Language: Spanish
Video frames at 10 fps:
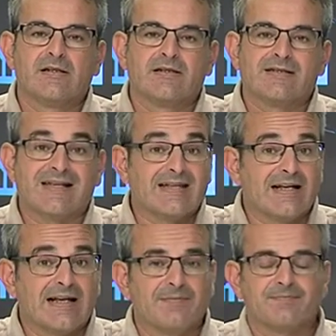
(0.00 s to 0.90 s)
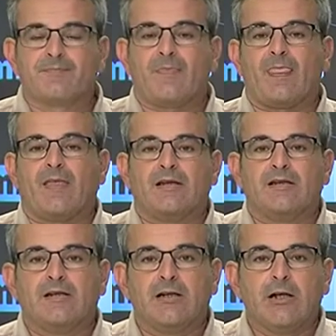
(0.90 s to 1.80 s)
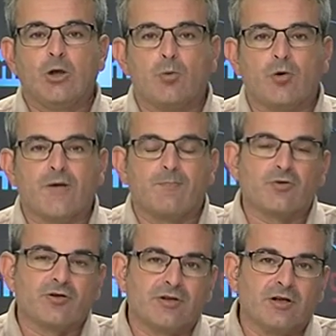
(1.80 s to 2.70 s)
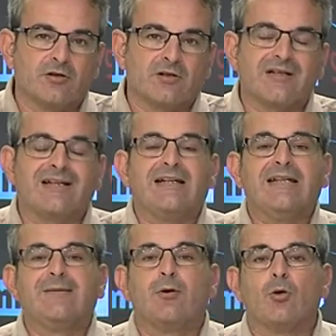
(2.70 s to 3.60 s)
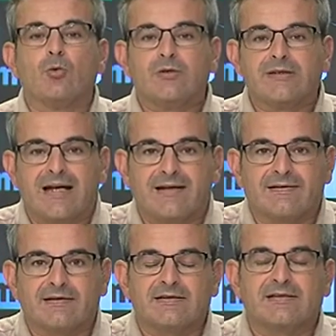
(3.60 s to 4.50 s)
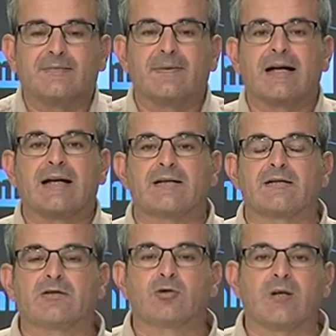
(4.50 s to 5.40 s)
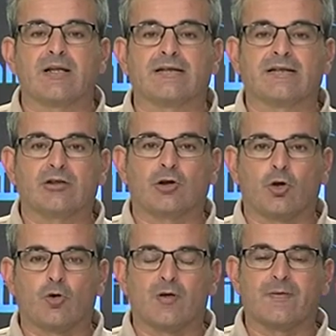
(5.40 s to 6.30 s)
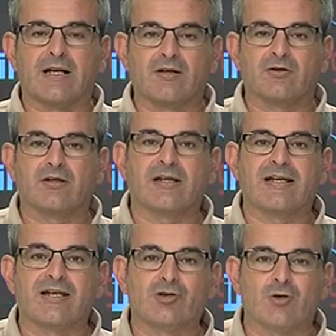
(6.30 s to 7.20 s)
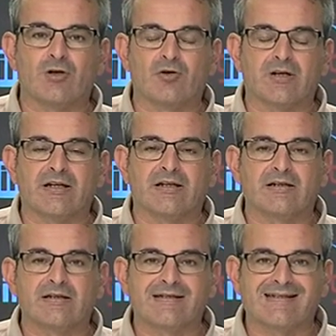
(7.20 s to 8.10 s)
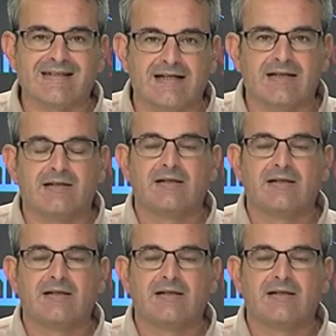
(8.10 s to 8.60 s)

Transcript: señala, ni hubo disposición ni voluntad de pagar durante todo el verano. Eso es lo que señala